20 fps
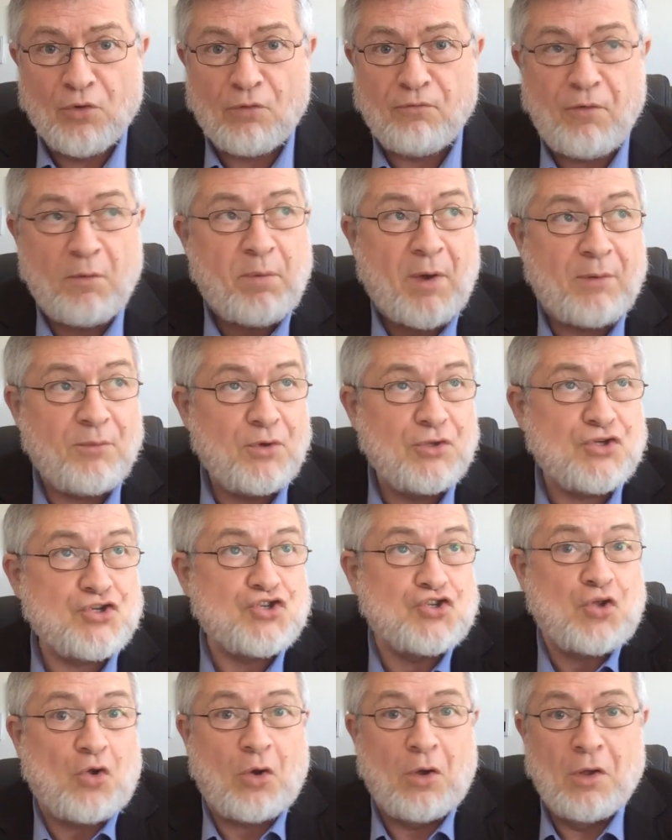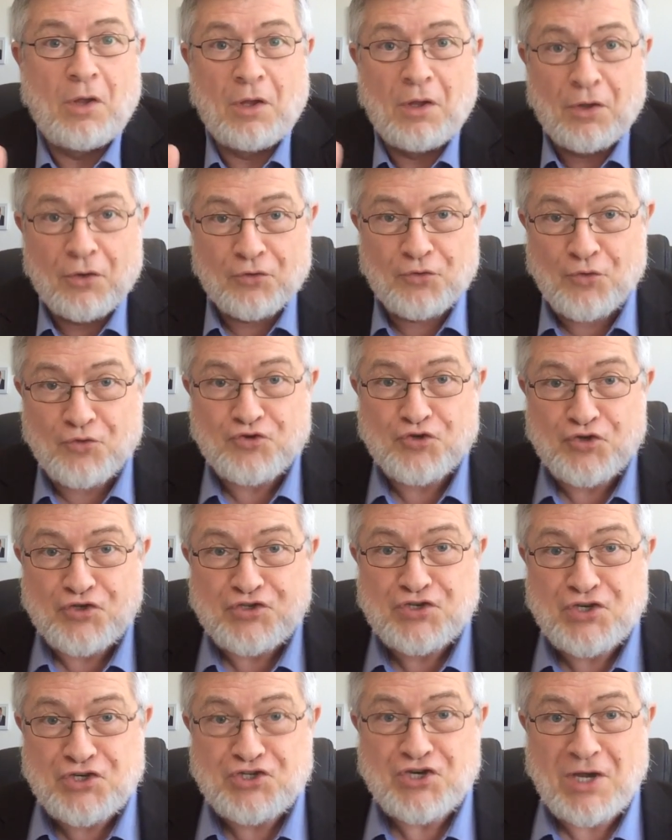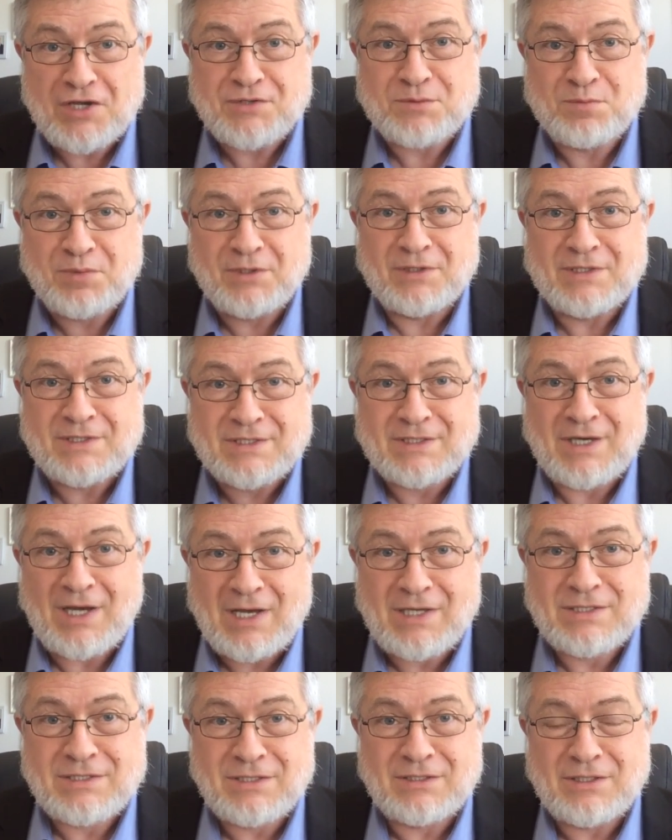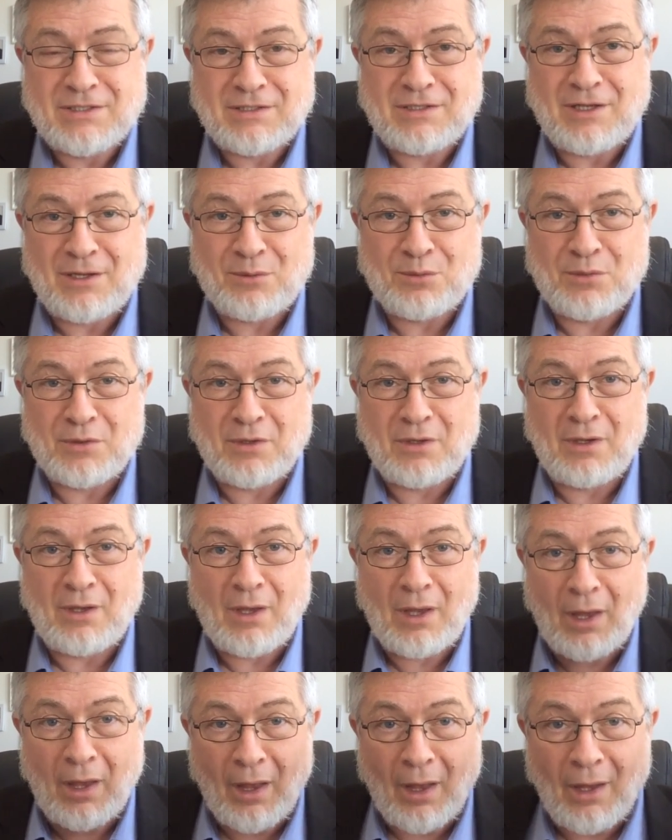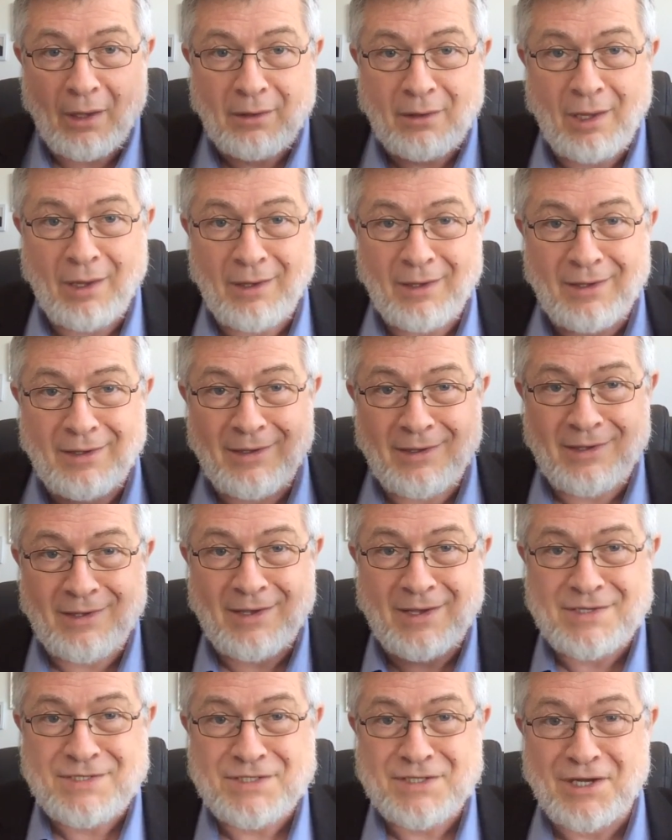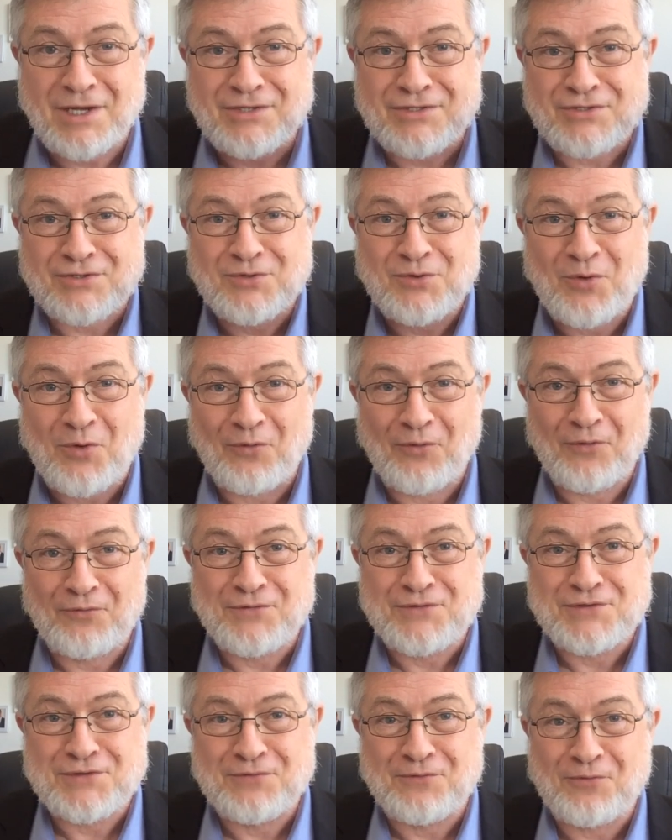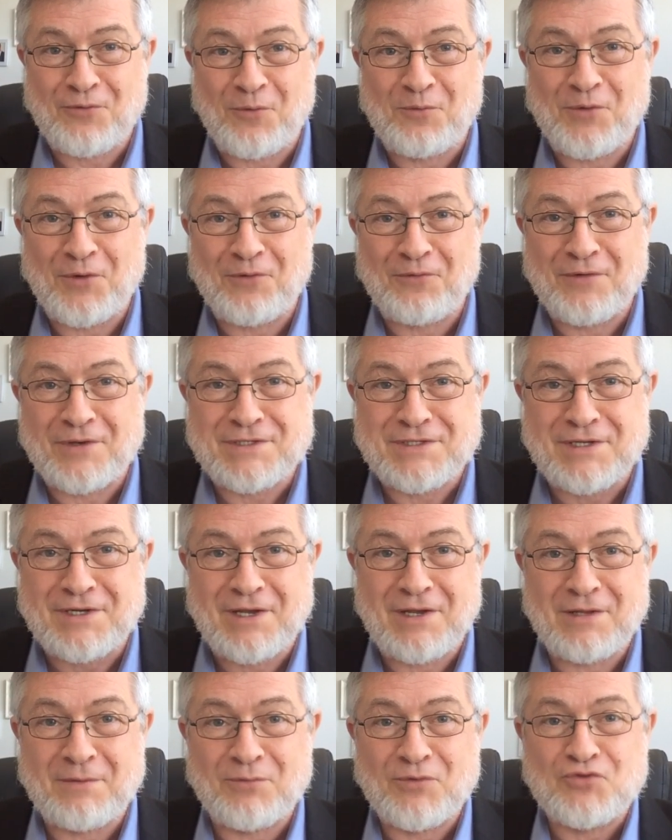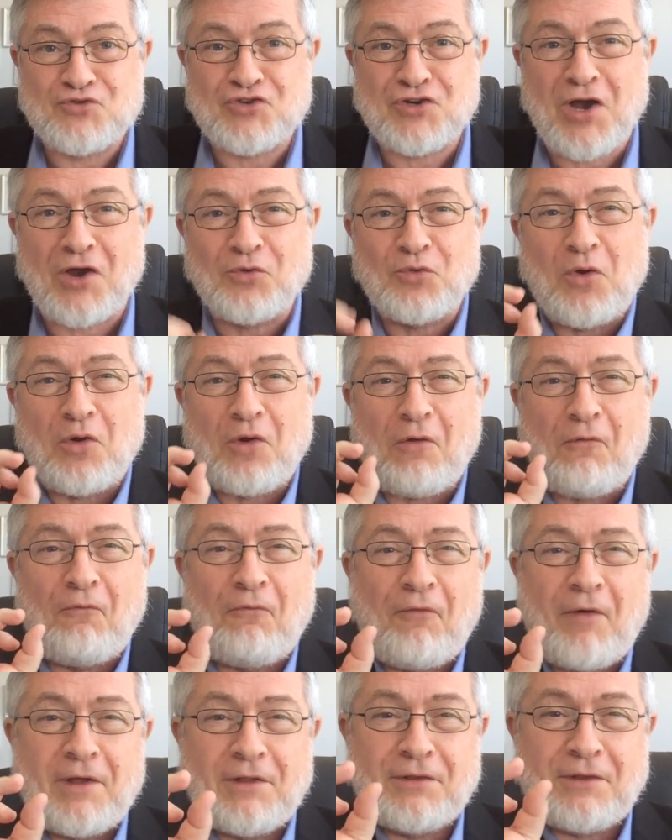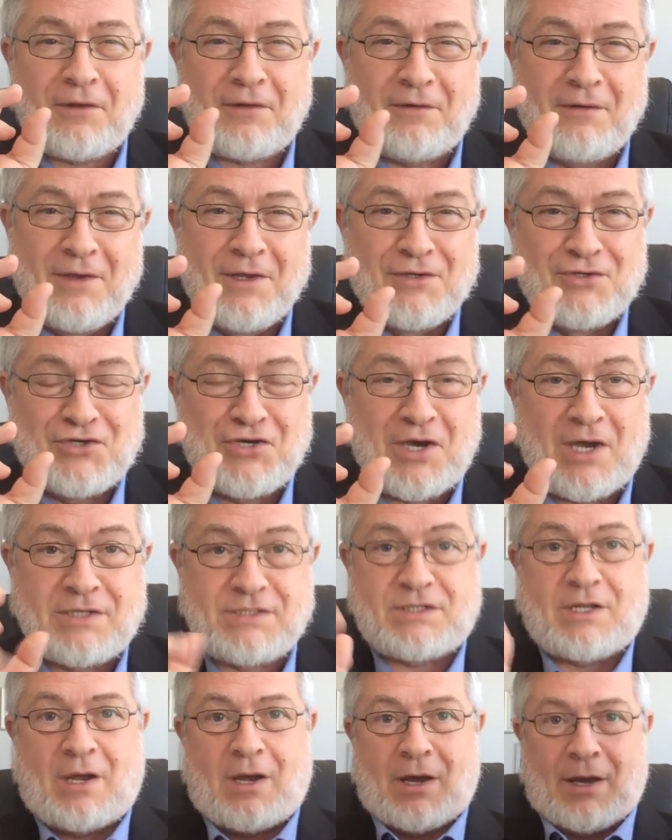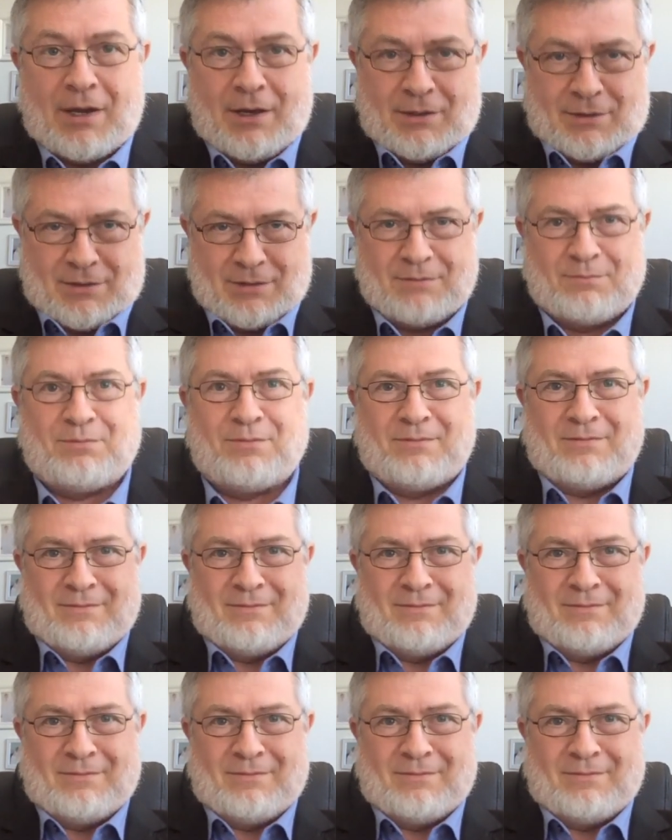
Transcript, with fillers: вдруг вы поймете, что то, что сейчас было сказано нами, это и есть основа всего мировоззрения. Потому что как только в этой части, а это